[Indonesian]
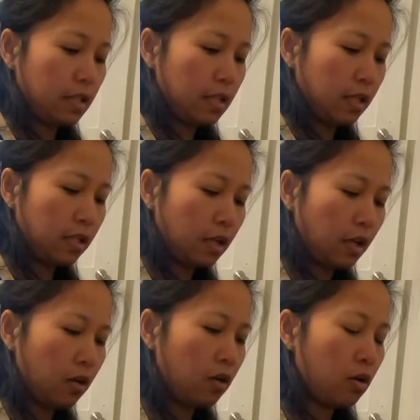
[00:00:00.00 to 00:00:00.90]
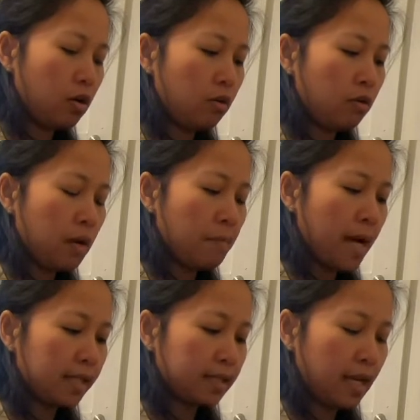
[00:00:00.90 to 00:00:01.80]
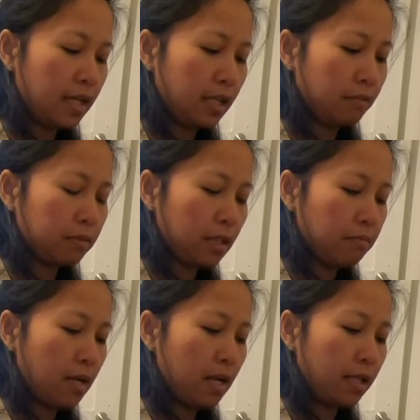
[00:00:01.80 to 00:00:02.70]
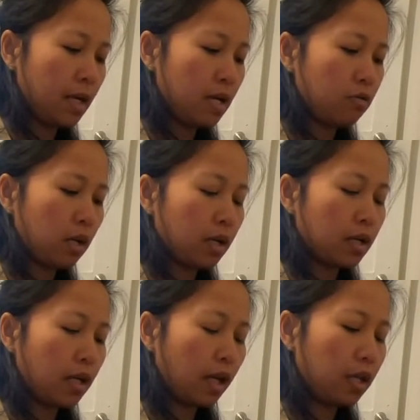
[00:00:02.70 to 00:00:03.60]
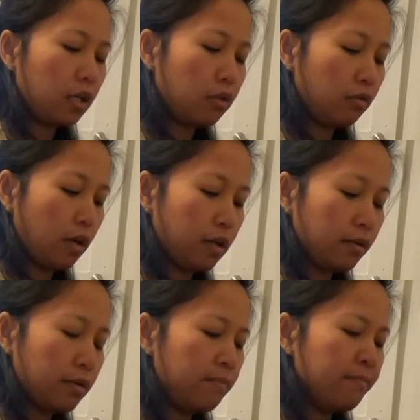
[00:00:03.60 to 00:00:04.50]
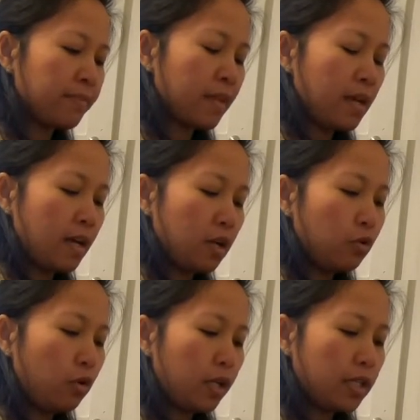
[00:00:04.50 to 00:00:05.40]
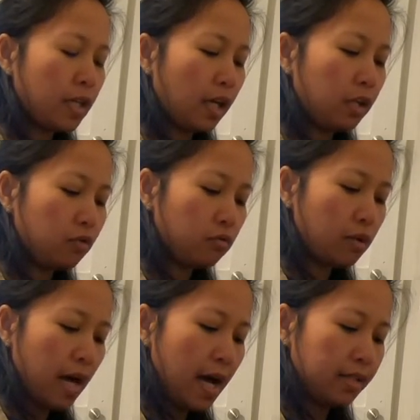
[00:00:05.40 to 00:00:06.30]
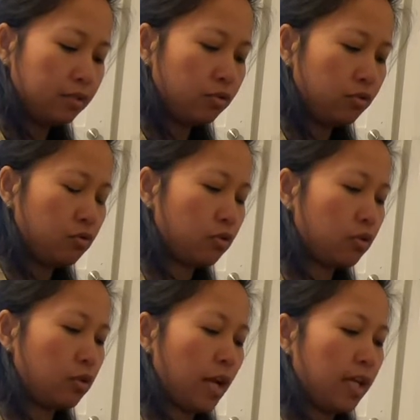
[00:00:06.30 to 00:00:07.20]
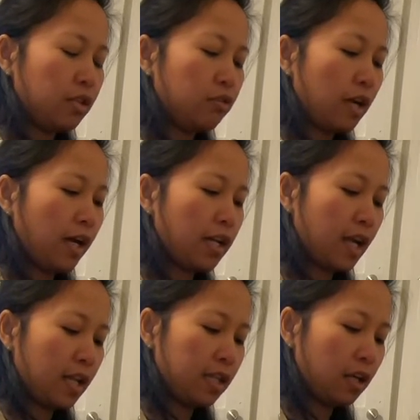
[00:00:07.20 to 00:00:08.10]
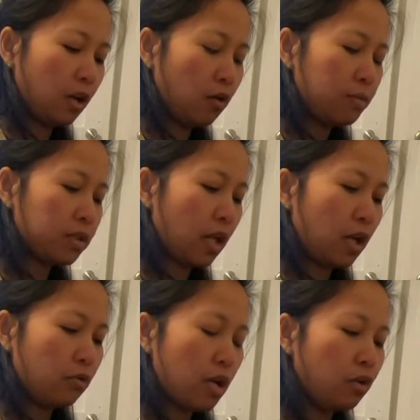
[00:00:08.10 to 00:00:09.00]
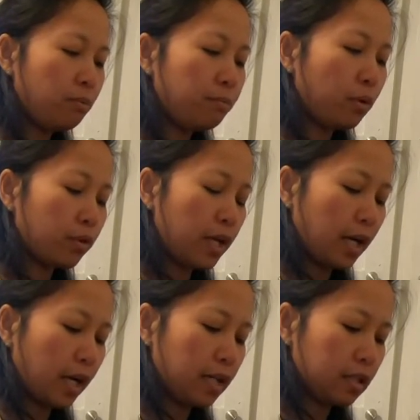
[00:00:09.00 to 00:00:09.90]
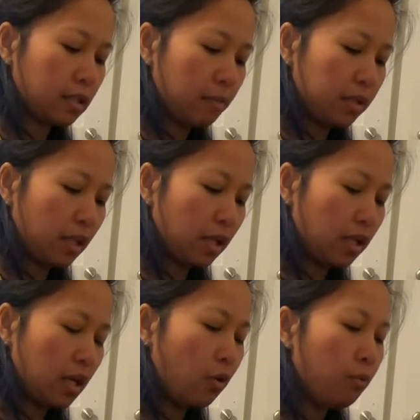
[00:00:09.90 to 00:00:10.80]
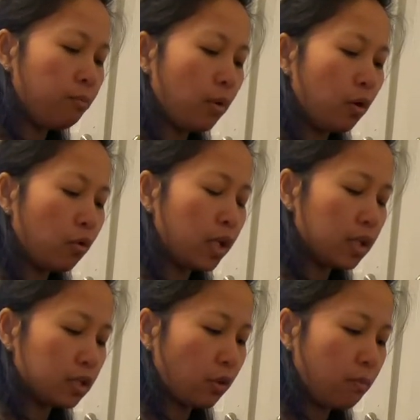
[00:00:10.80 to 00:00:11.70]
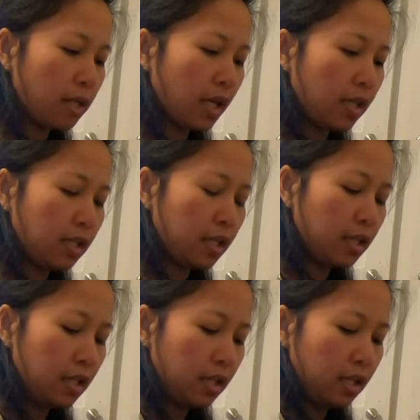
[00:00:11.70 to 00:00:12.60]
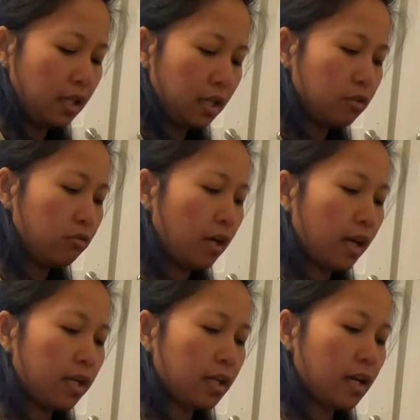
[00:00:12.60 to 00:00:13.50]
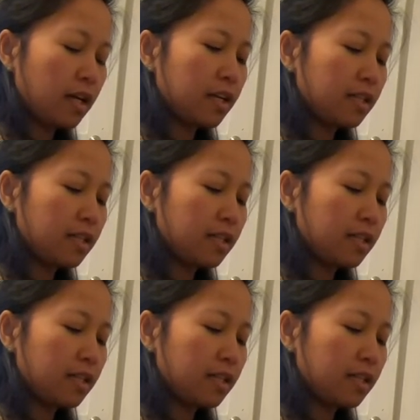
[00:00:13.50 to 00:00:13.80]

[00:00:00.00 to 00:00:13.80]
nanti kalau udah masak ini sambalnya udah kering kayak gitu kan kulitnya itu nggak hancur nah itu yang enak nanti kalau misalnya udah numpuk dia kan sama terinya ngumpul kulit tomatnya ini itu yang enak